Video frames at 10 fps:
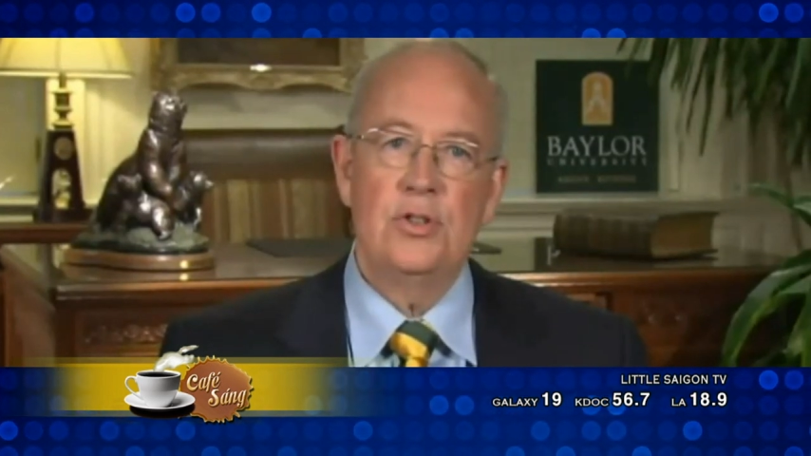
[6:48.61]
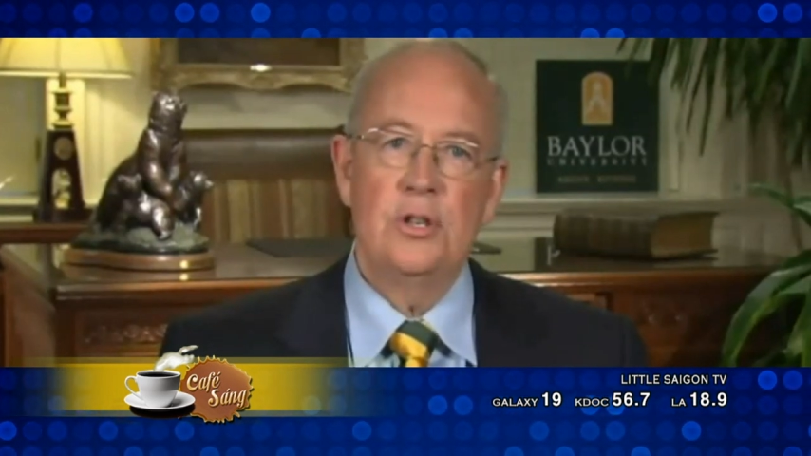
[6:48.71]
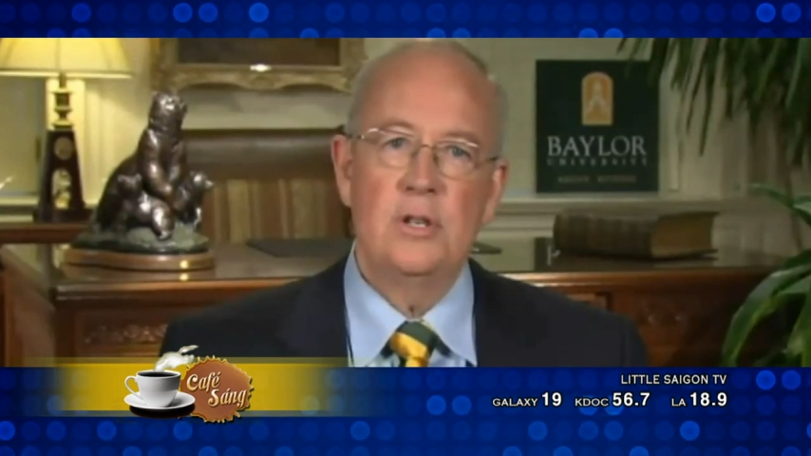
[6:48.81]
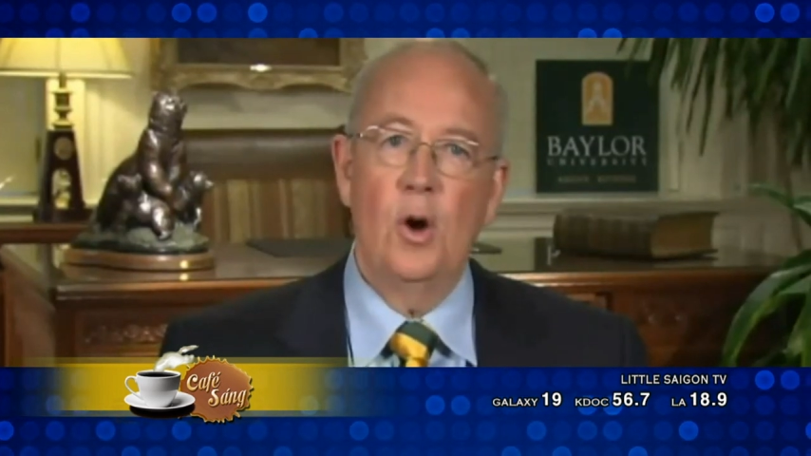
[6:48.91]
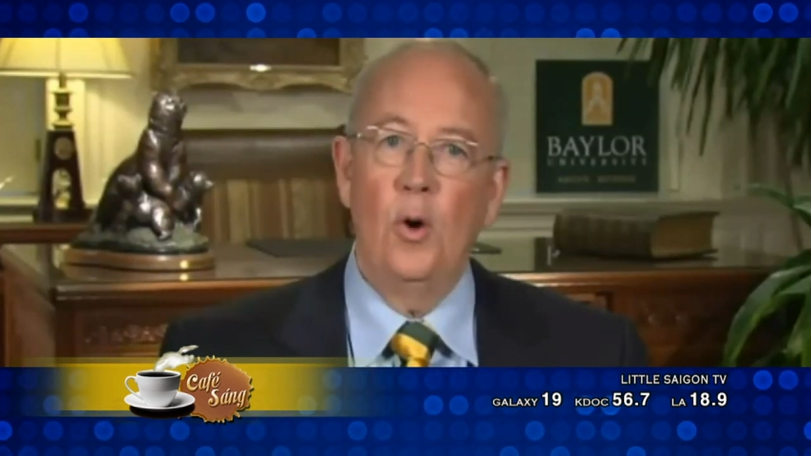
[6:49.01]

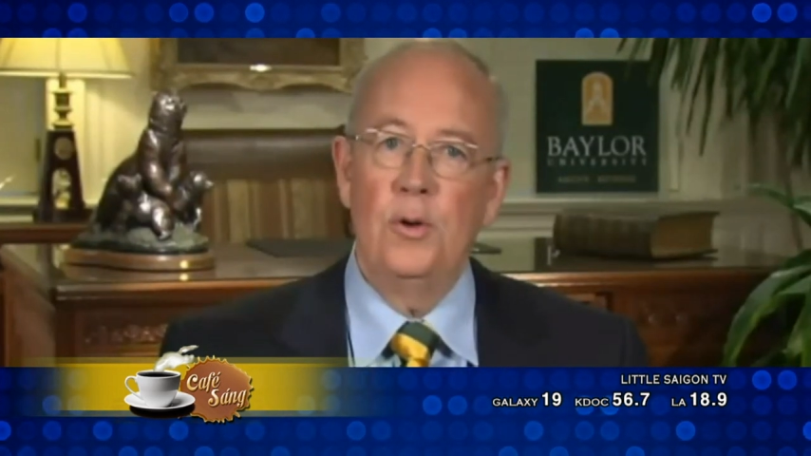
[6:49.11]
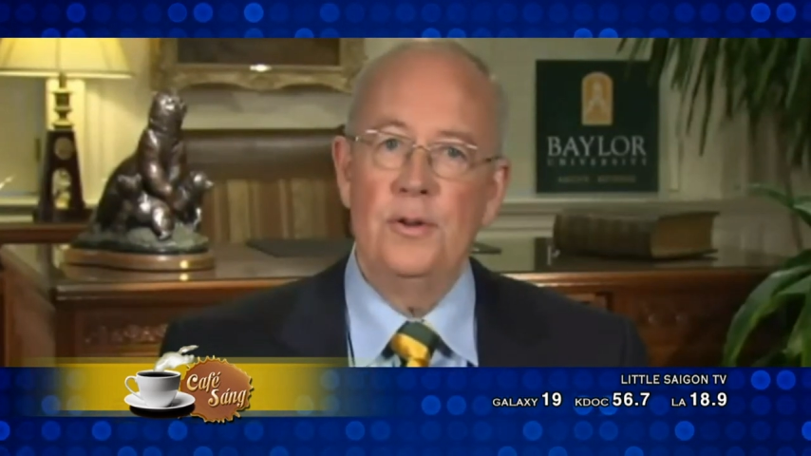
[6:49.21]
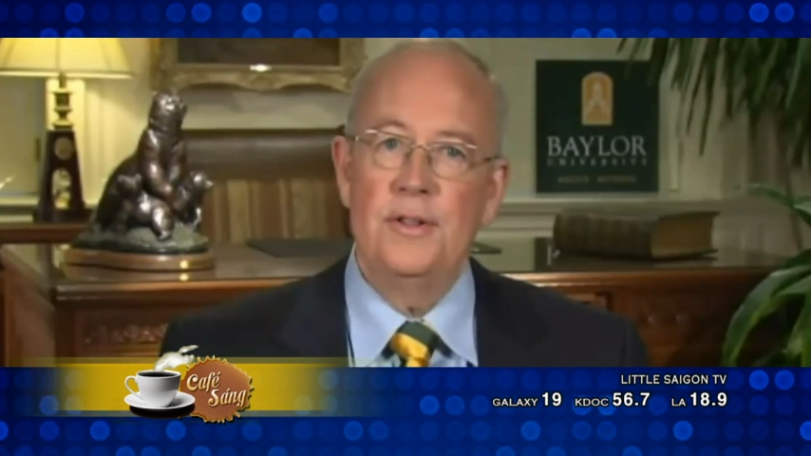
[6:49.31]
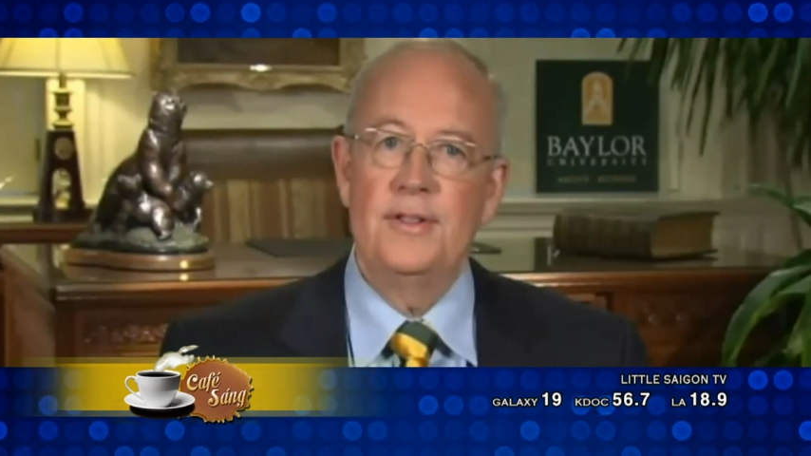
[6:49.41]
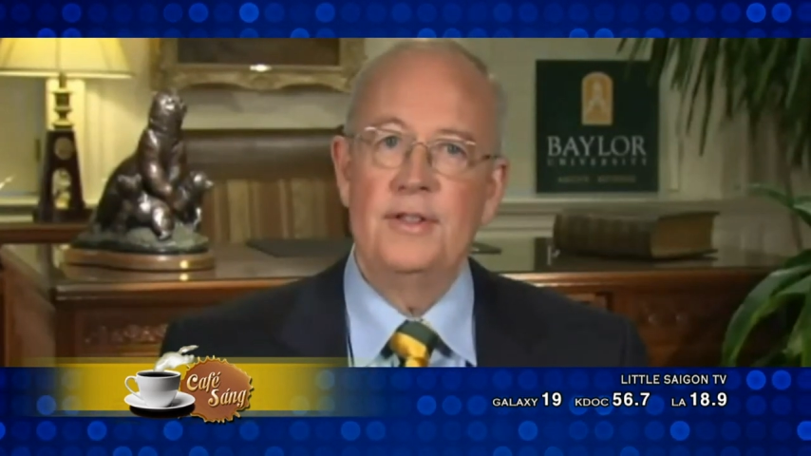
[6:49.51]
dũng cảm
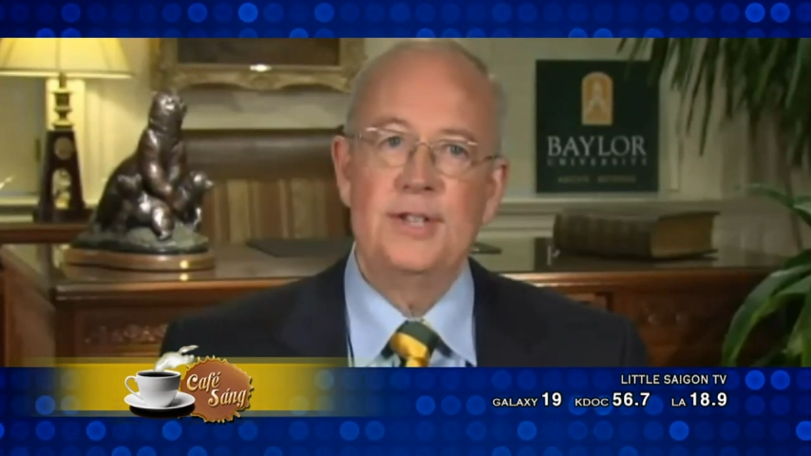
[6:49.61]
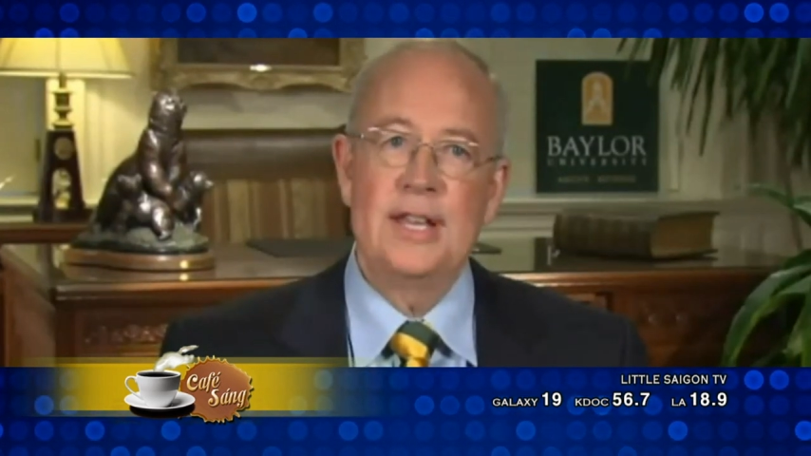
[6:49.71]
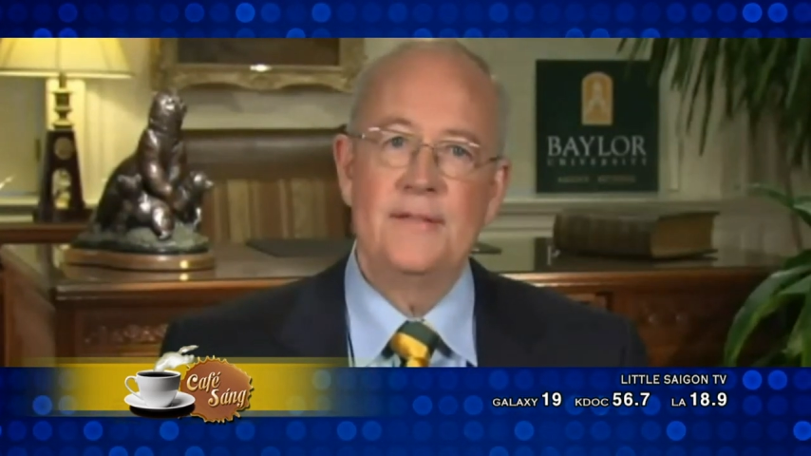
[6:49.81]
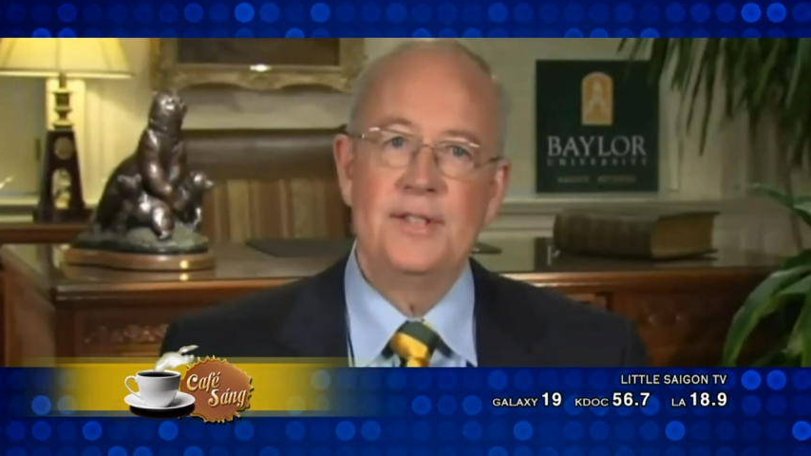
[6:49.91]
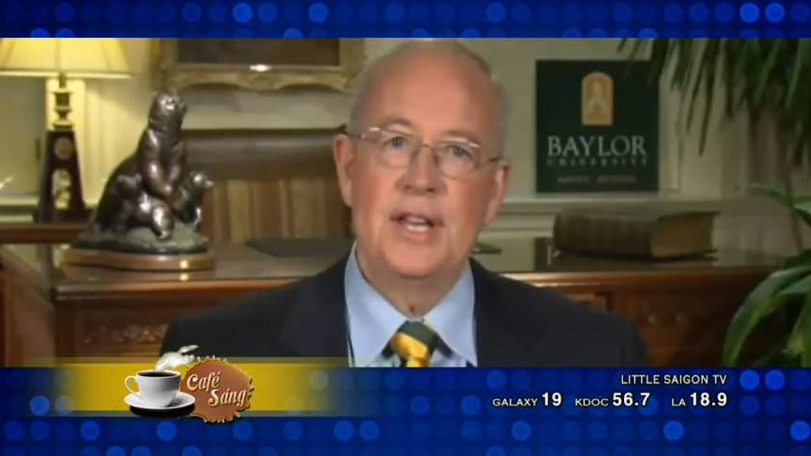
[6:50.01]
của những người
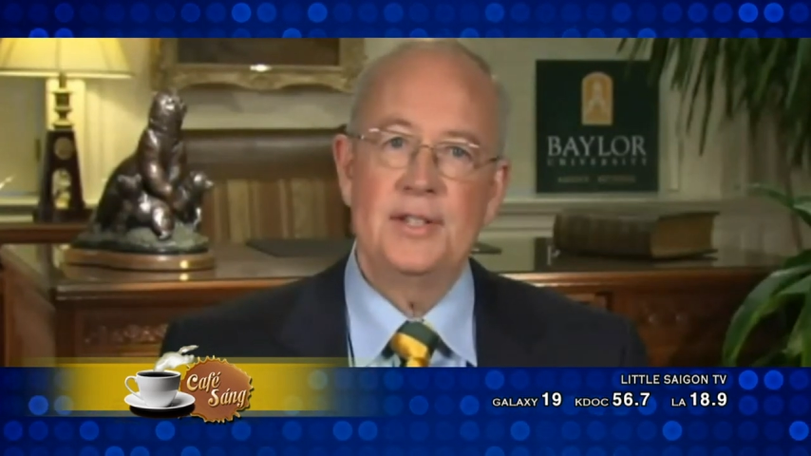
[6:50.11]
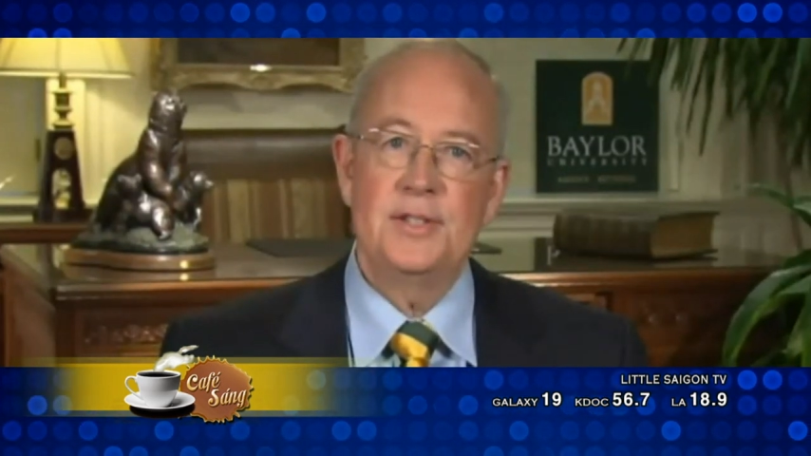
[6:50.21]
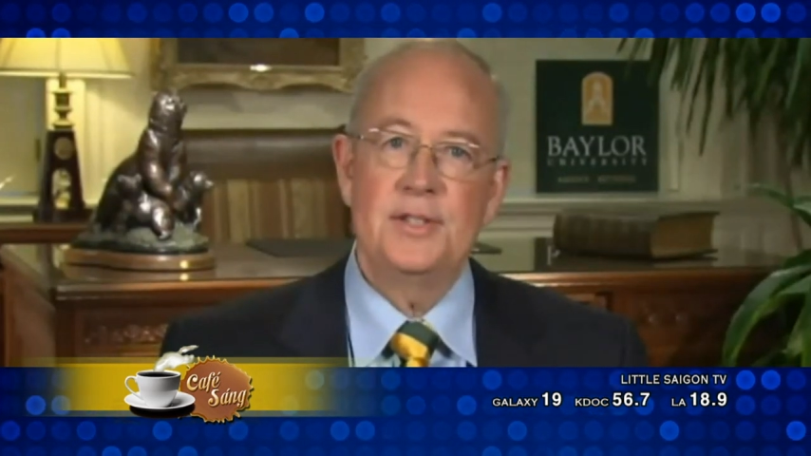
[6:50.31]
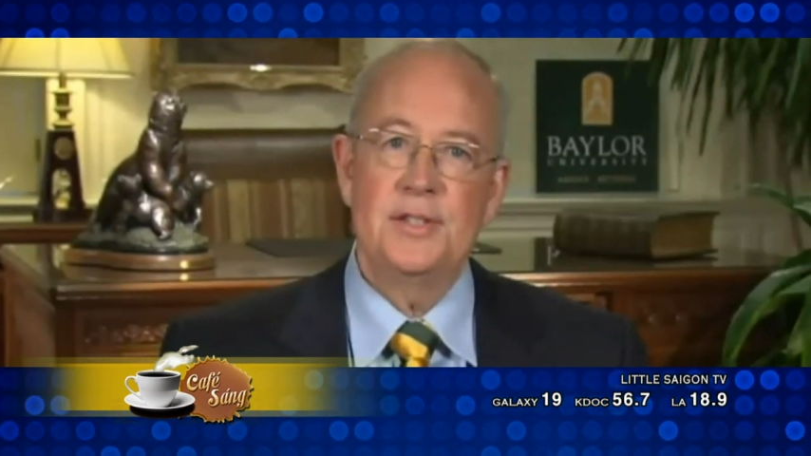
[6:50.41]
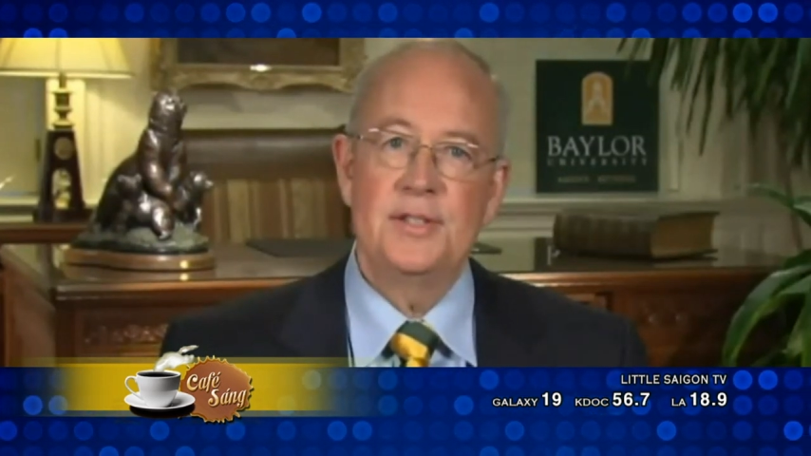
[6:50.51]
phụ nữ
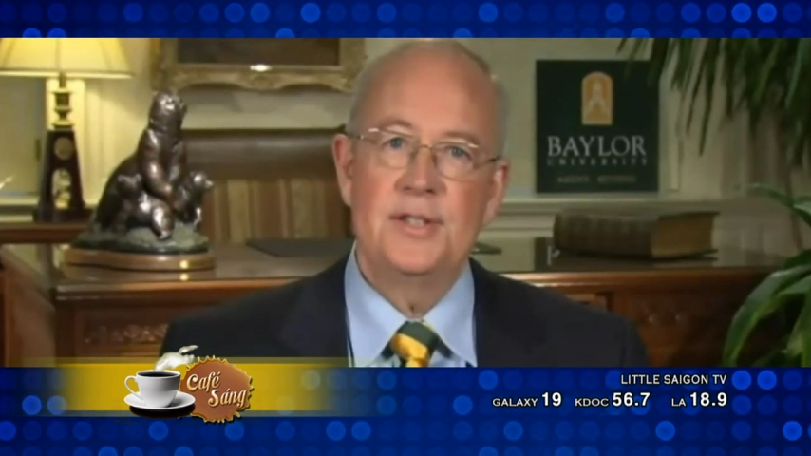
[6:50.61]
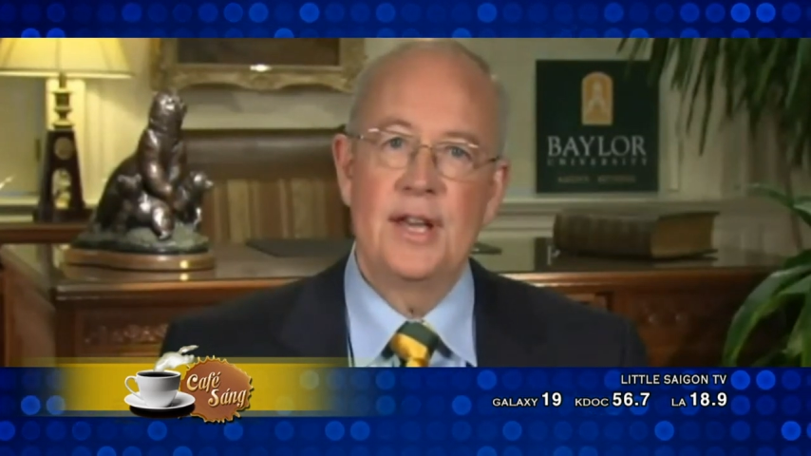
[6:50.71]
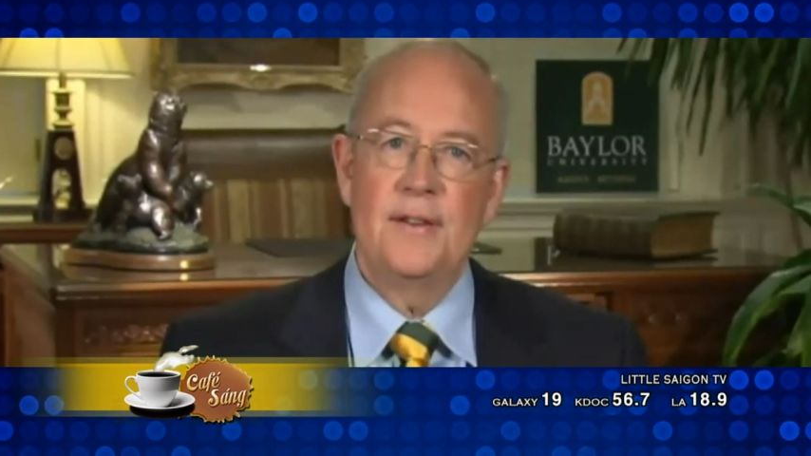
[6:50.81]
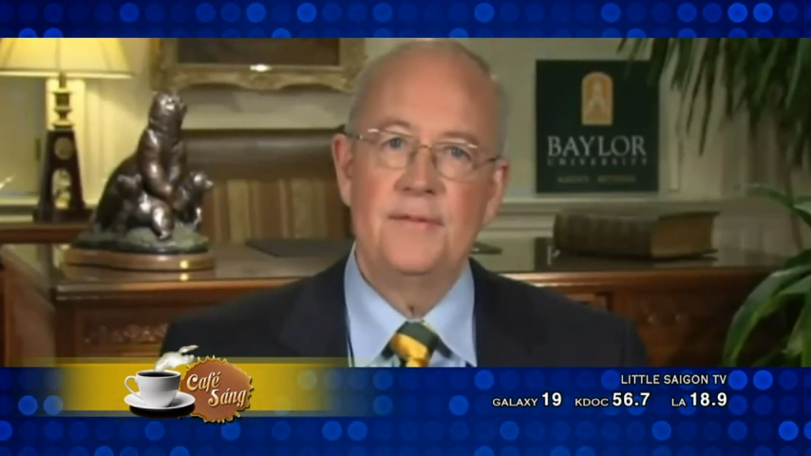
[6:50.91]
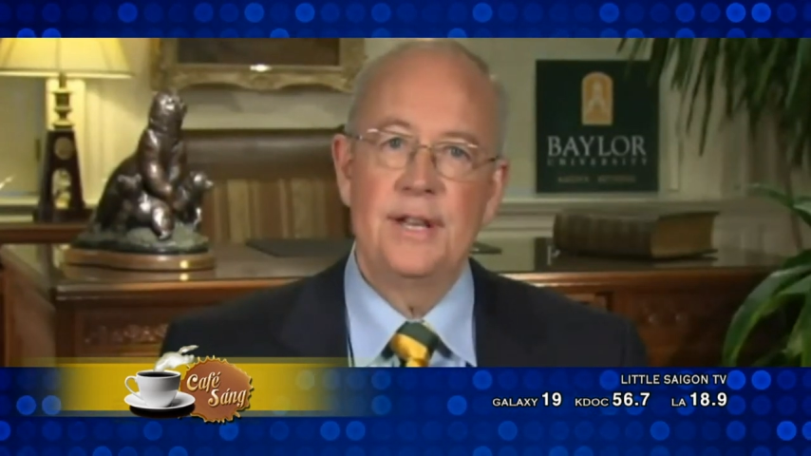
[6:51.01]
đã đứng lên